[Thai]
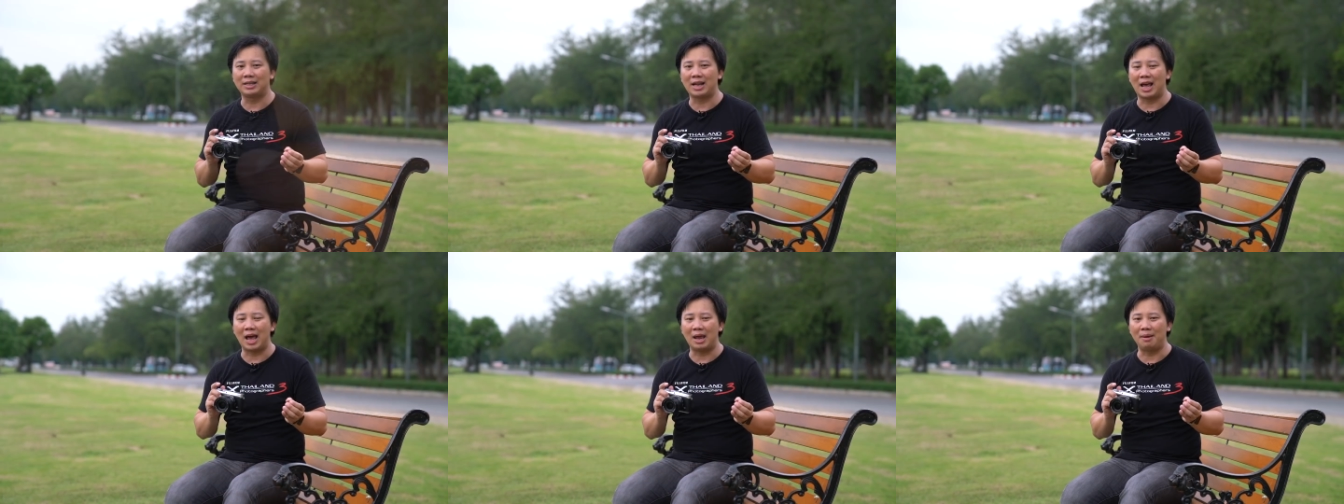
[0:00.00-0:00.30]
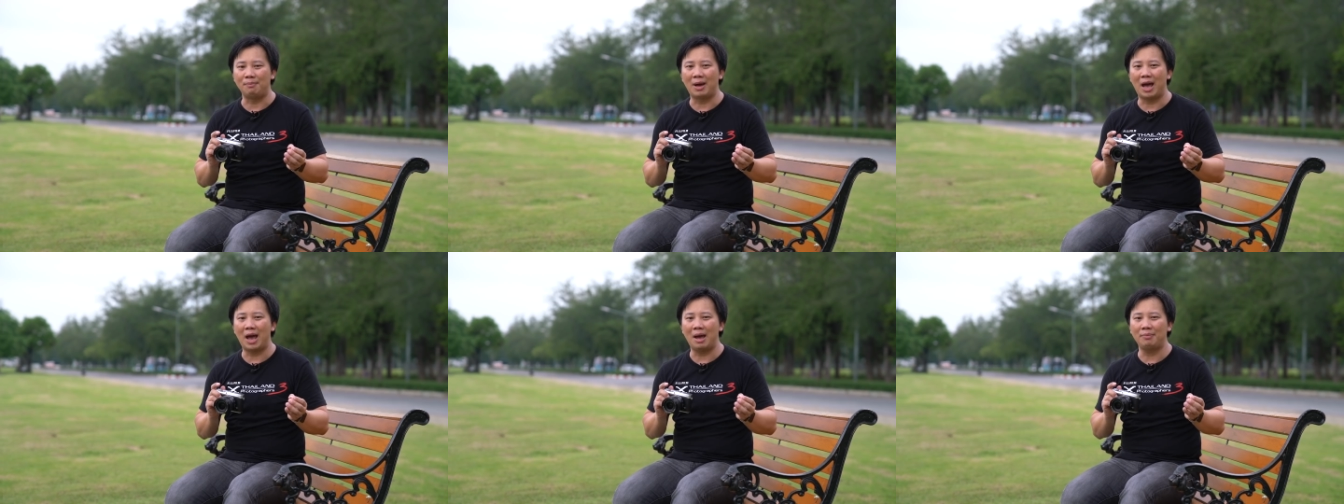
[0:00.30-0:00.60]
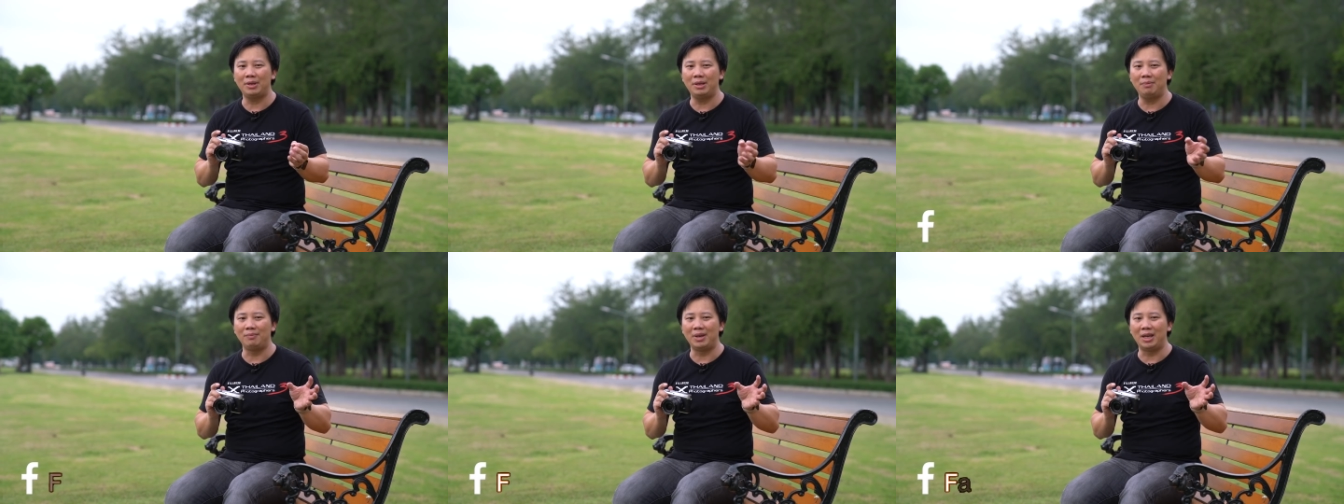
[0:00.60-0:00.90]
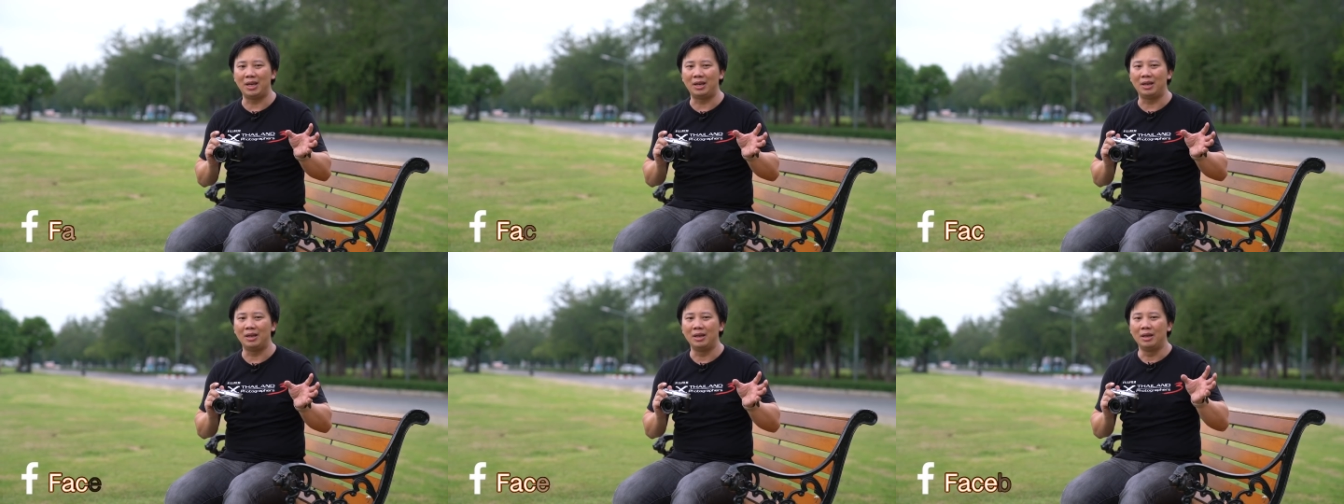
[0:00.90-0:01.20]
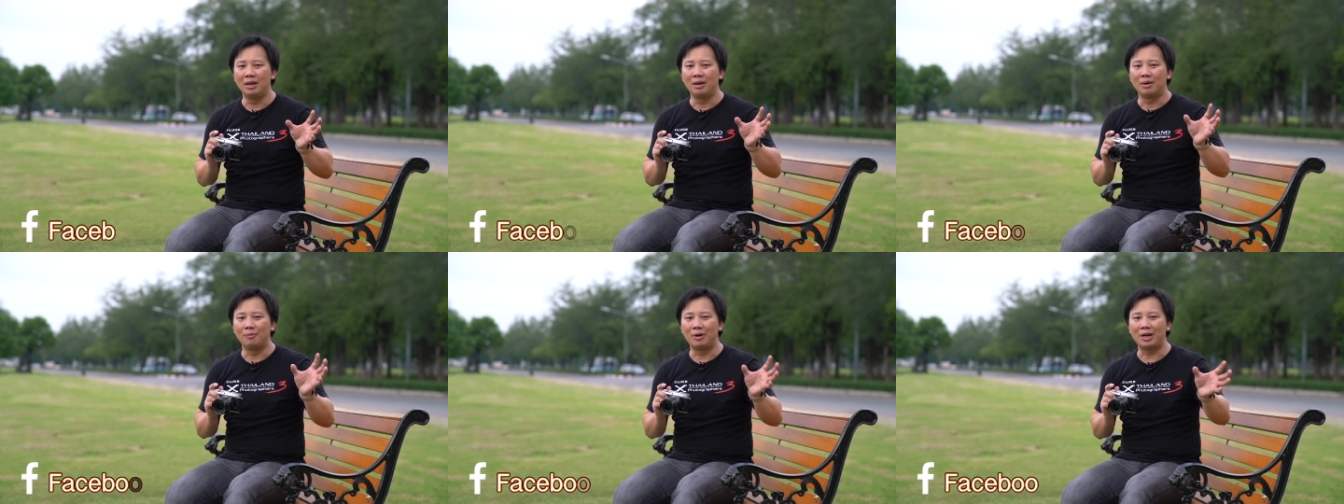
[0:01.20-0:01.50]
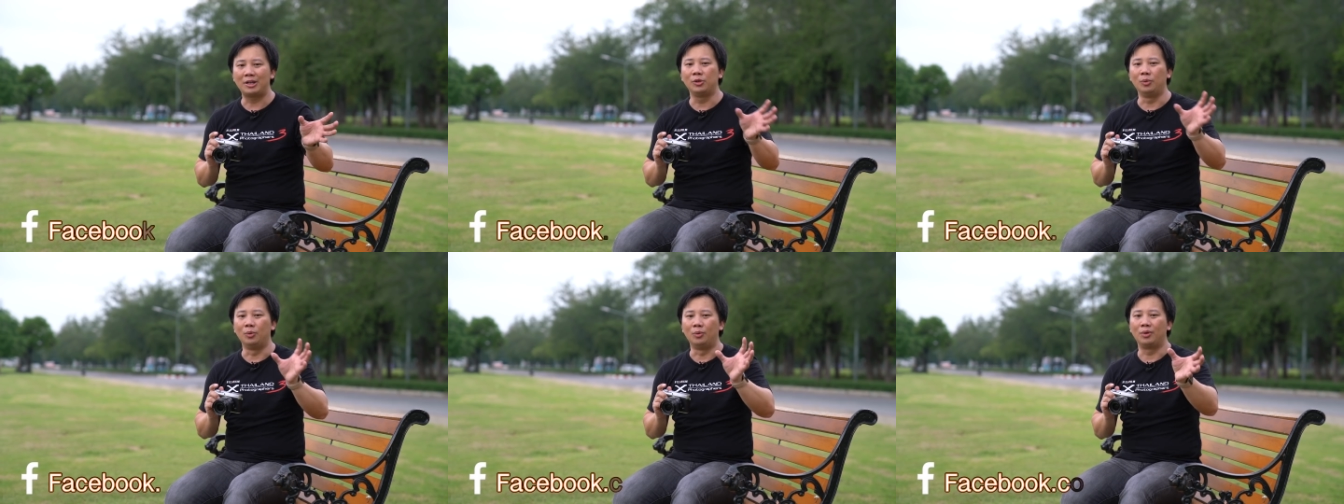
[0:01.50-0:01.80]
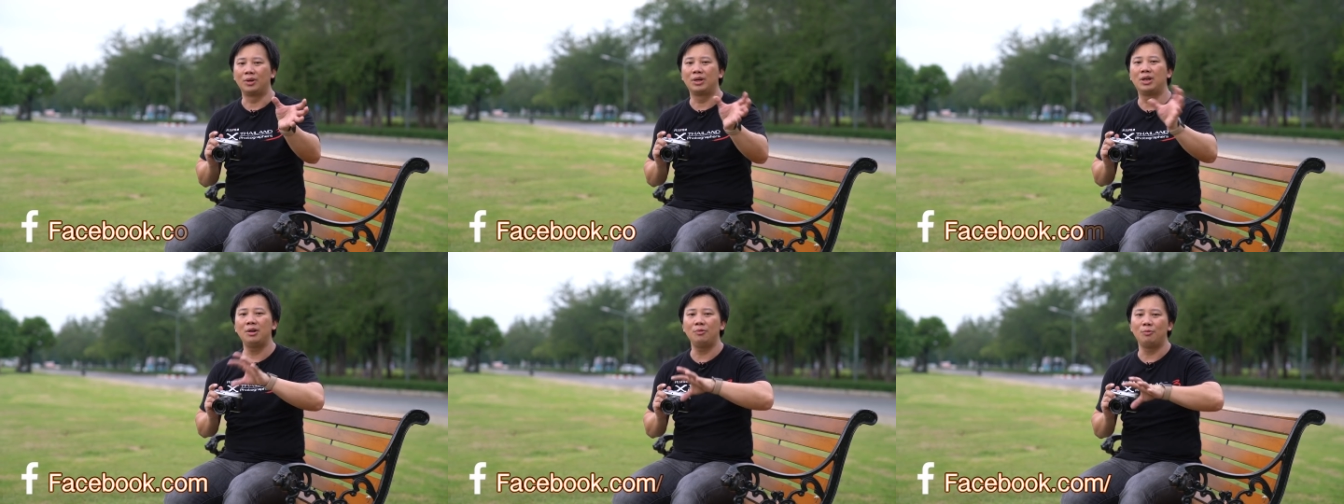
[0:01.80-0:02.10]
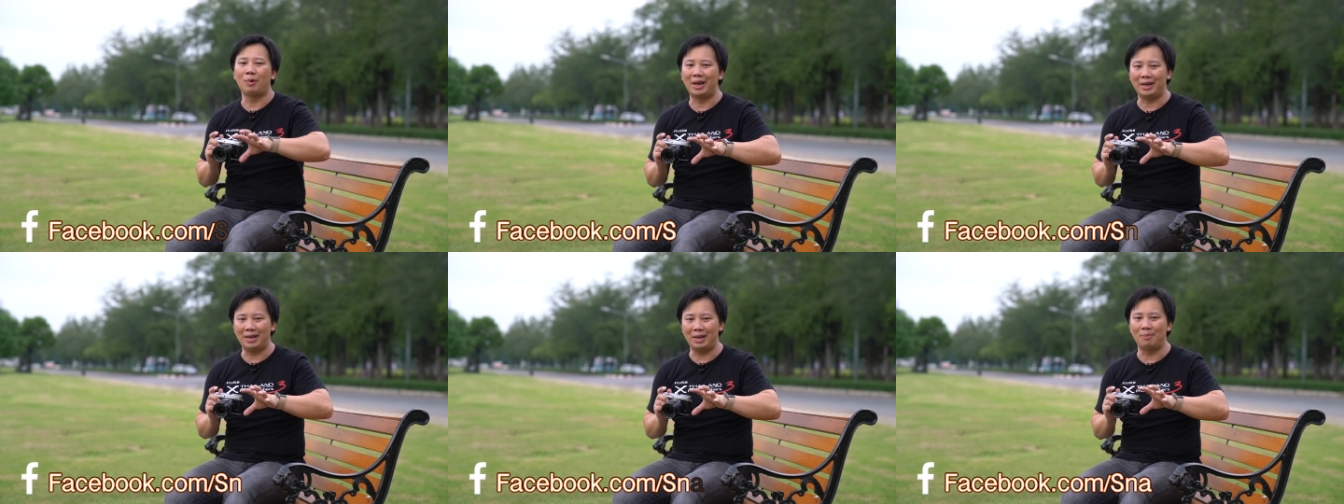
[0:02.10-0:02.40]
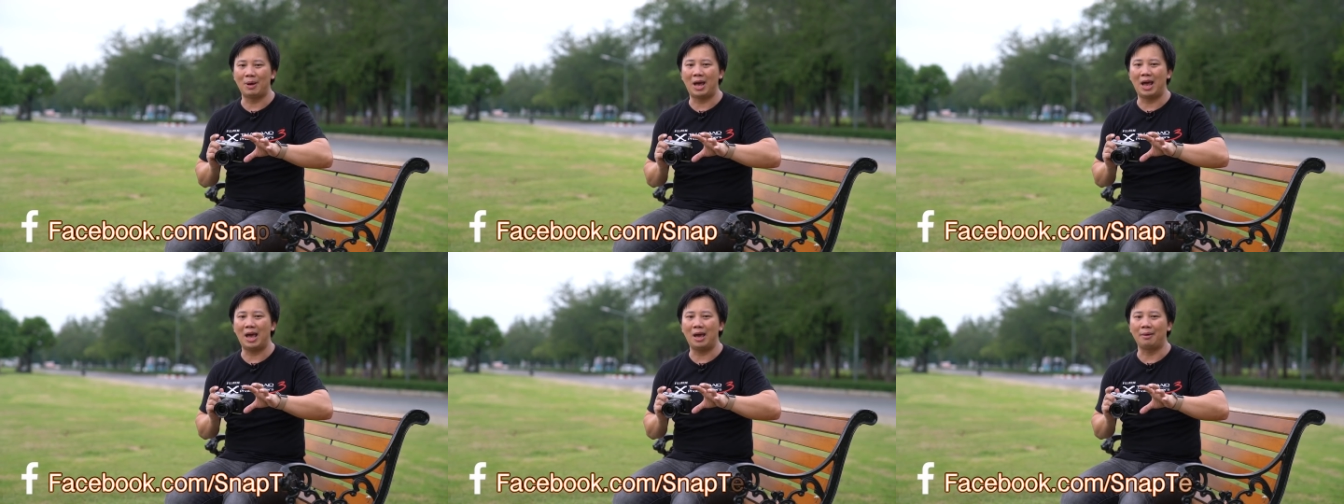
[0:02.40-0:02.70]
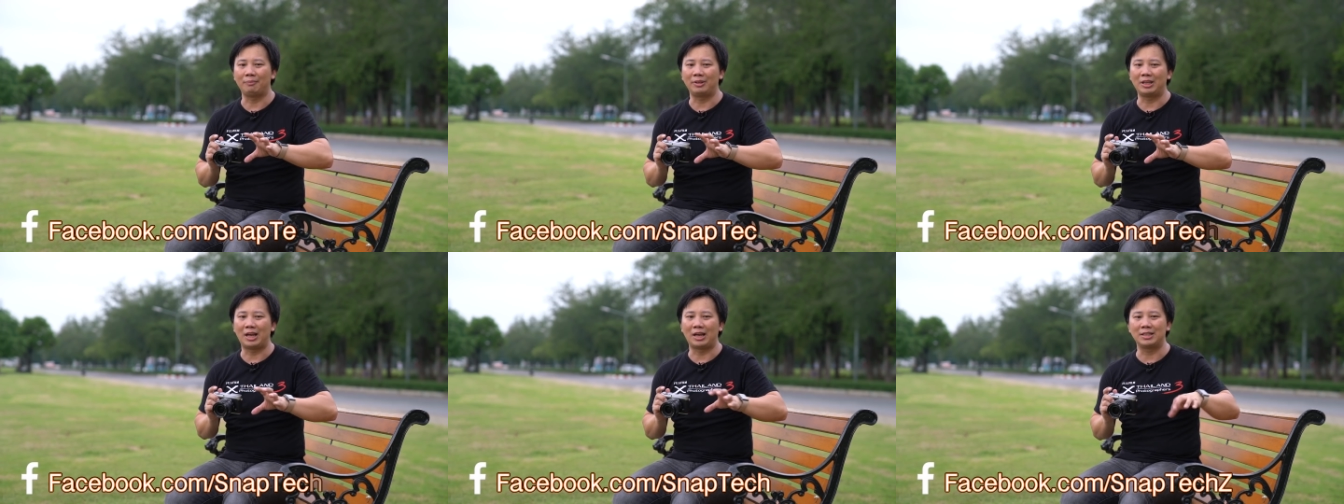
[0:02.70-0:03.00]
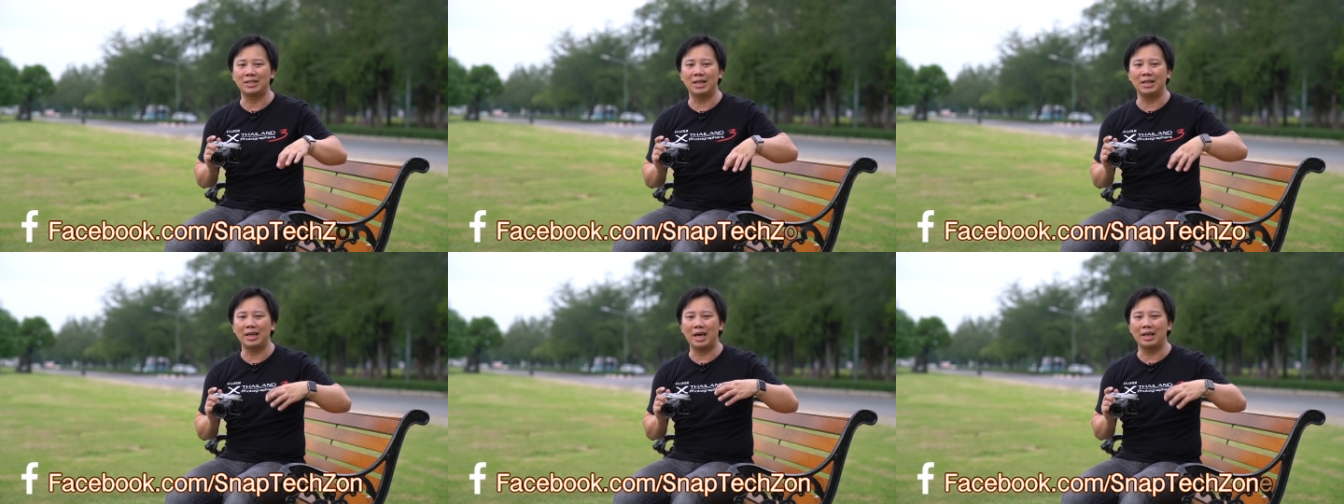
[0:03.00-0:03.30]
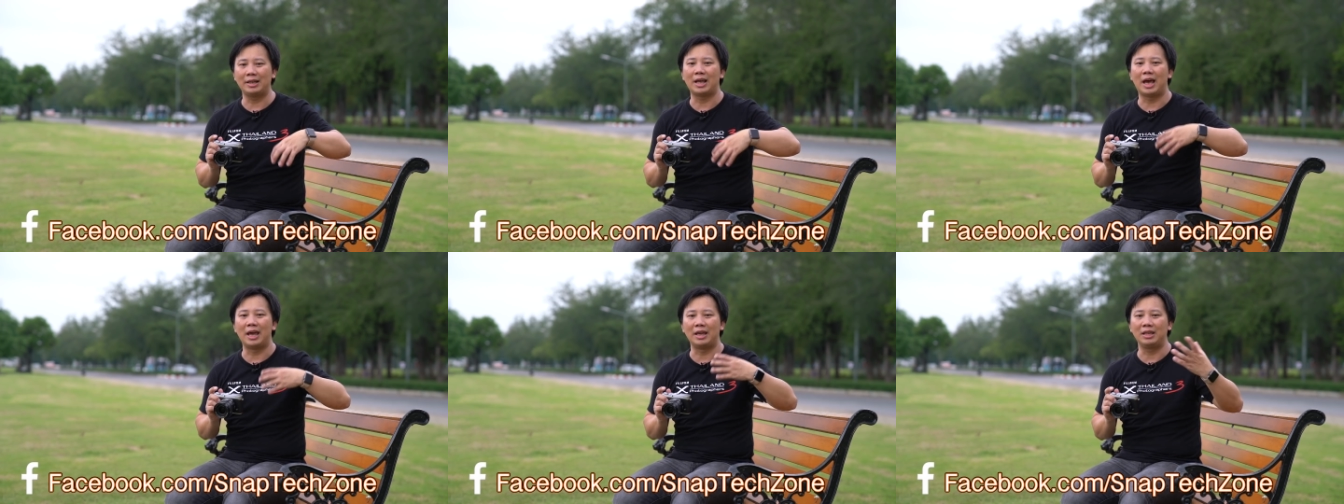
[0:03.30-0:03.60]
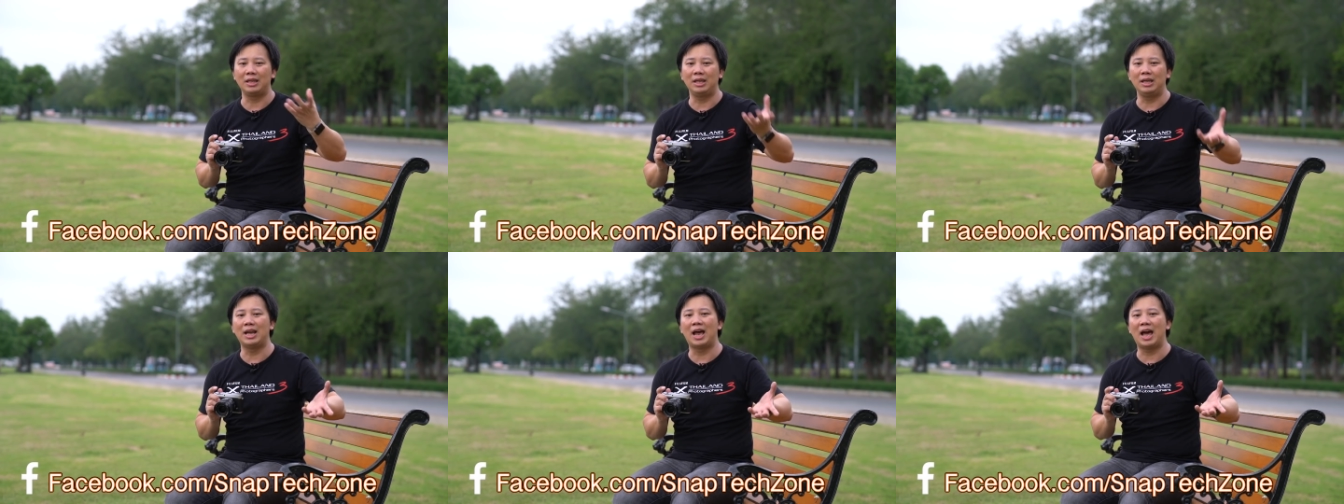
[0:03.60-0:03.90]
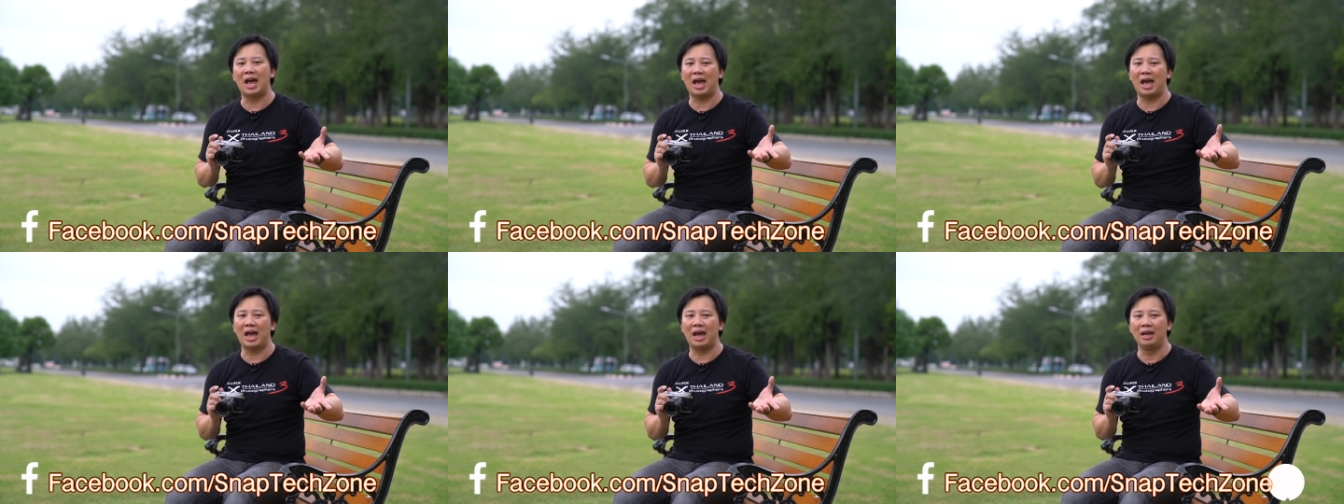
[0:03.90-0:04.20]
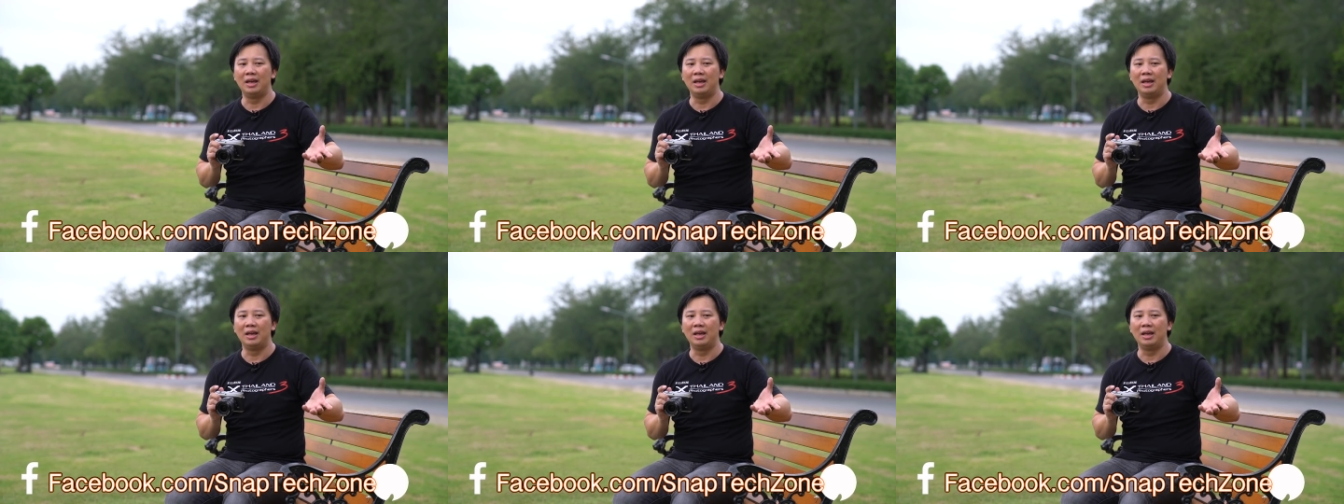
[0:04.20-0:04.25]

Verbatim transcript: รถ่ายภาพที่มีวัตถุเคลื่อนไหวในภาพ อย่างเช่นการถ่ายกีฬา